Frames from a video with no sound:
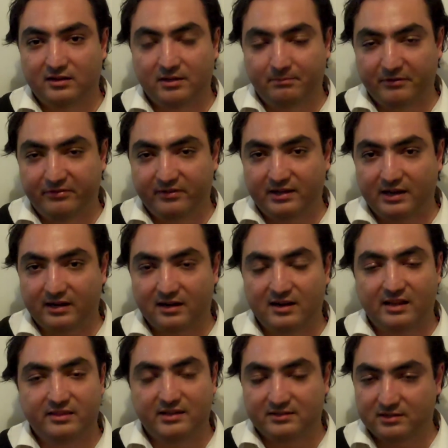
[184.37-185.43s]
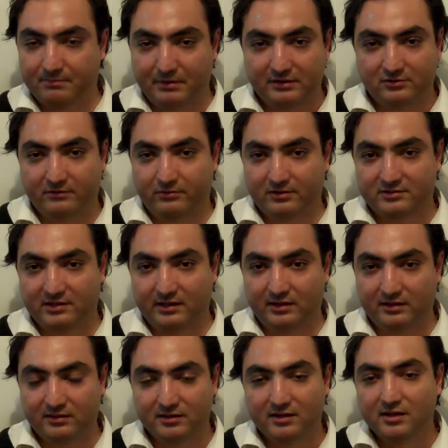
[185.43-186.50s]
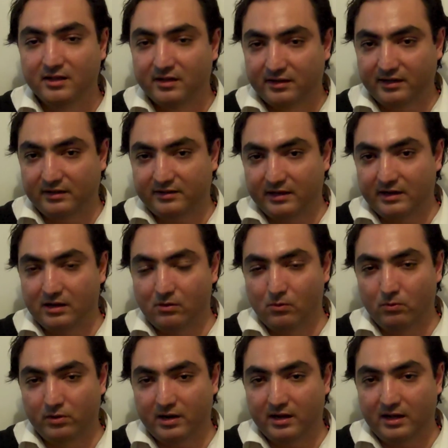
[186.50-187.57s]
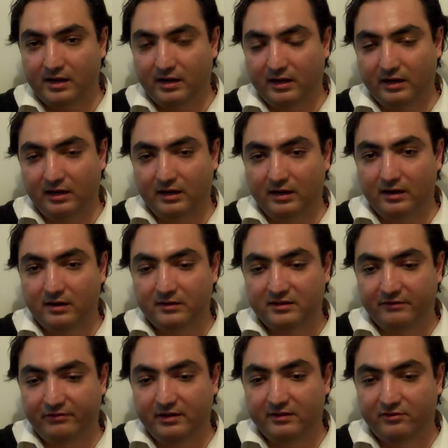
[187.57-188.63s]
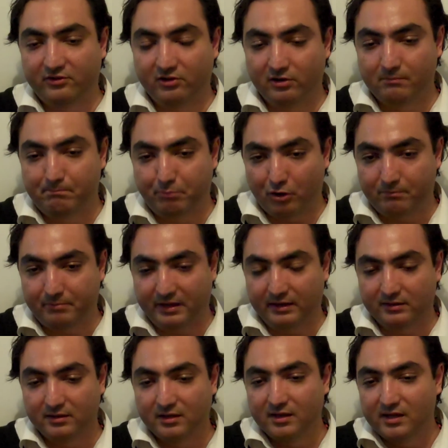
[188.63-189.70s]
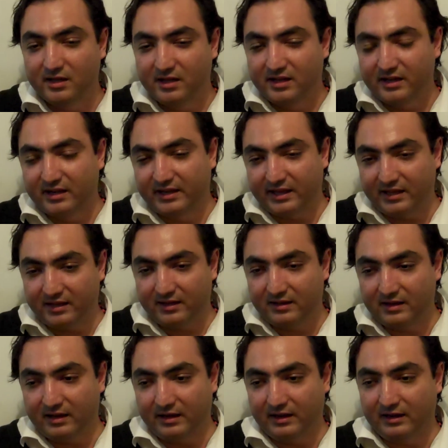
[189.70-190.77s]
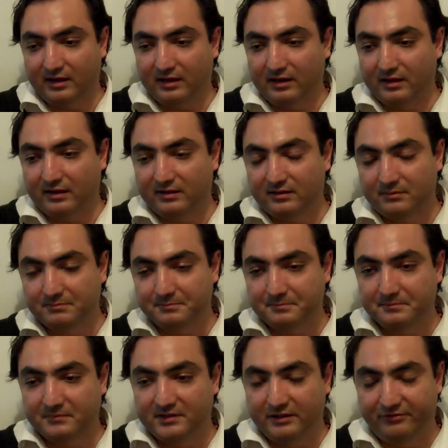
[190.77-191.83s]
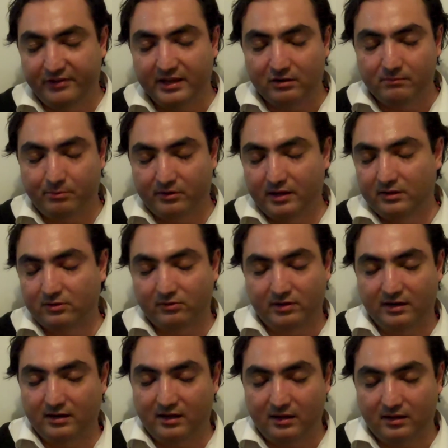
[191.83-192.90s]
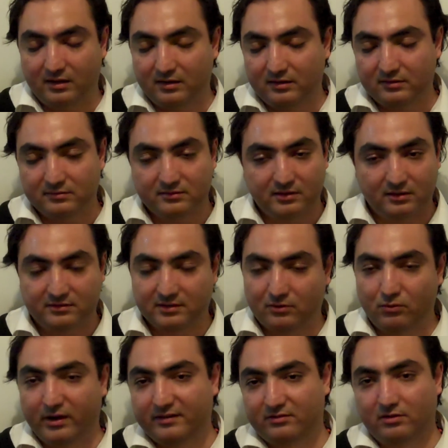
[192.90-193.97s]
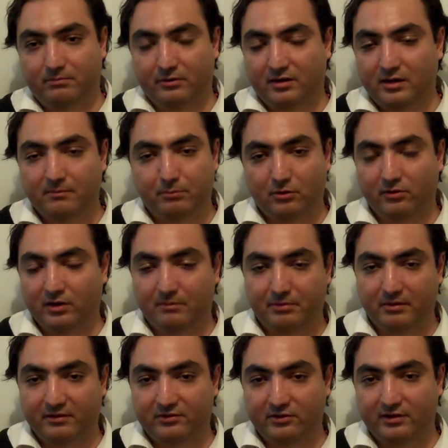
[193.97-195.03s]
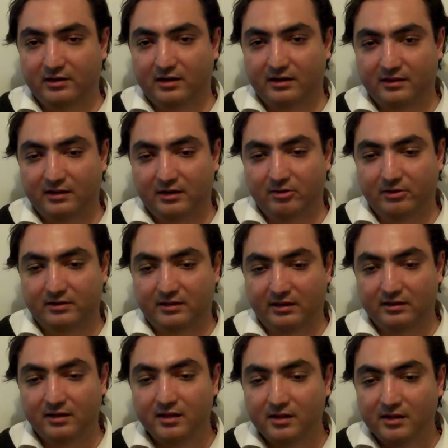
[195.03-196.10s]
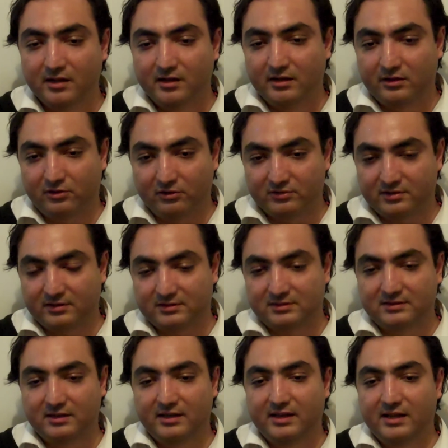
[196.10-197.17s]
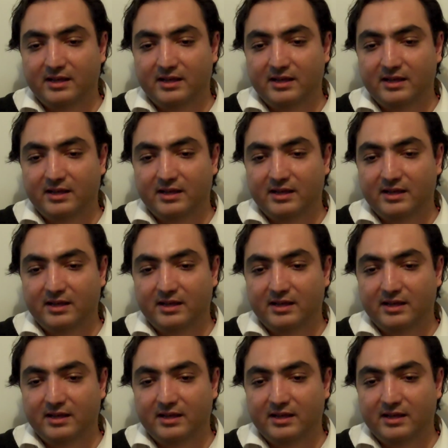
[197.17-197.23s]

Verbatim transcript: de tipificar la desaparición forzada, que tiene una eh, definición propia que eh, difiere un poquito de la, del secuestro, por ejemplo, de la privación ilegal de la libertad. Entonces,